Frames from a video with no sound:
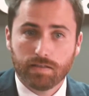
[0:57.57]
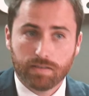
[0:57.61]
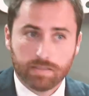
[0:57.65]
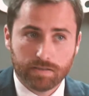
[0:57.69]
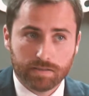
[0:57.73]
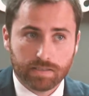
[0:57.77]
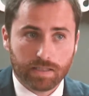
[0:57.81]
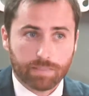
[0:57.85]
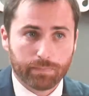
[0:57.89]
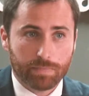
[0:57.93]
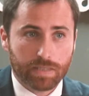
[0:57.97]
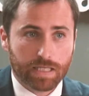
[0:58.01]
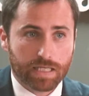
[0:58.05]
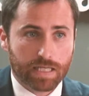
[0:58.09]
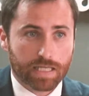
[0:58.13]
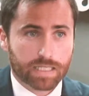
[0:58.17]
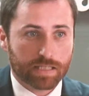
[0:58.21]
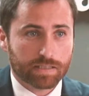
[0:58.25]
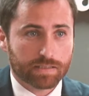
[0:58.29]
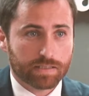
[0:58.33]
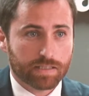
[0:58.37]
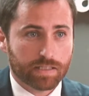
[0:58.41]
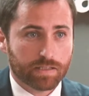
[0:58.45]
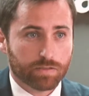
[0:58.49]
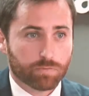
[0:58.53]
También hay que
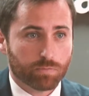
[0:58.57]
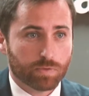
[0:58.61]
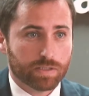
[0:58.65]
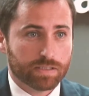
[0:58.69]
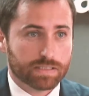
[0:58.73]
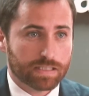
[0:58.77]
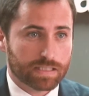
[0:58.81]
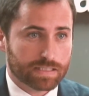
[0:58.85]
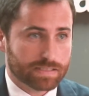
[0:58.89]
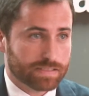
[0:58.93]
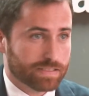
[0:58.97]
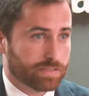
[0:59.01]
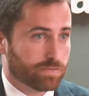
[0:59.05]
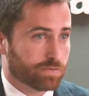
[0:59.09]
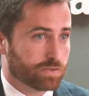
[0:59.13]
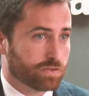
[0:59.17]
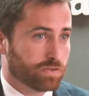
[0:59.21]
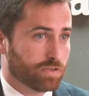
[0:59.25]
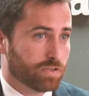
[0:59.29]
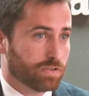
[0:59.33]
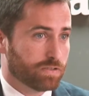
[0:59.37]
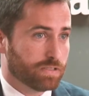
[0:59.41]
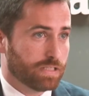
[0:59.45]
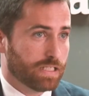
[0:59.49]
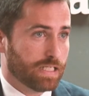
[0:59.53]
tener en cuenta la
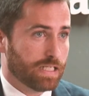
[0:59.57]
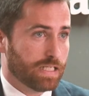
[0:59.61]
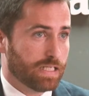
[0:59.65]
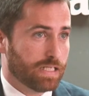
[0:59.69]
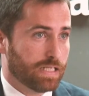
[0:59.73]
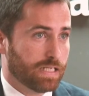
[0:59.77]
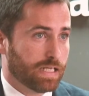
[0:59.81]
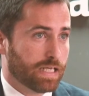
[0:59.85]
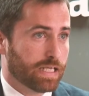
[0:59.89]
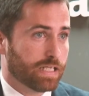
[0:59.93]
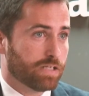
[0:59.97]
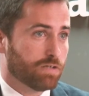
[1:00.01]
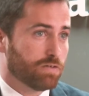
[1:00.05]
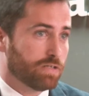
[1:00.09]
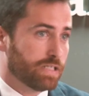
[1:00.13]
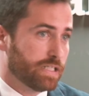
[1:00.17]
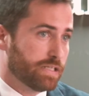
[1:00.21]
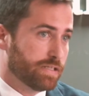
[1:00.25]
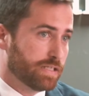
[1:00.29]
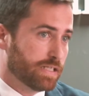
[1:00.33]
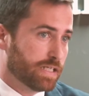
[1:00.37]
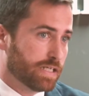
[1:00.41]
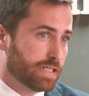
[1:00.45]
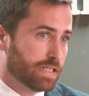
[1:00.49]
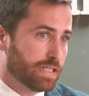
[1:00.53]
situación de las
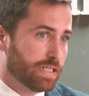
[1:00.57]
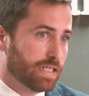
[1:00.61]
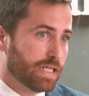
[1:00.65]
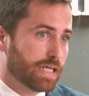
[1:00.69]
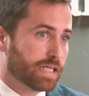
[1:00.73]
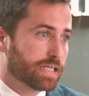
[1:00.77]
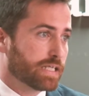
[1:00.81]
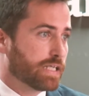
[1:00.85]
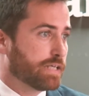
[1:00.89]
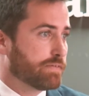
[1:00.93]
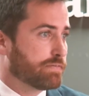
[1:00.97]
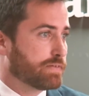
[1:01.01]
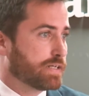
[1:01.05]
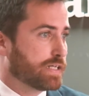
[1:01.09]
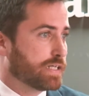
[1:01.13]
aerolíneas y las quiebras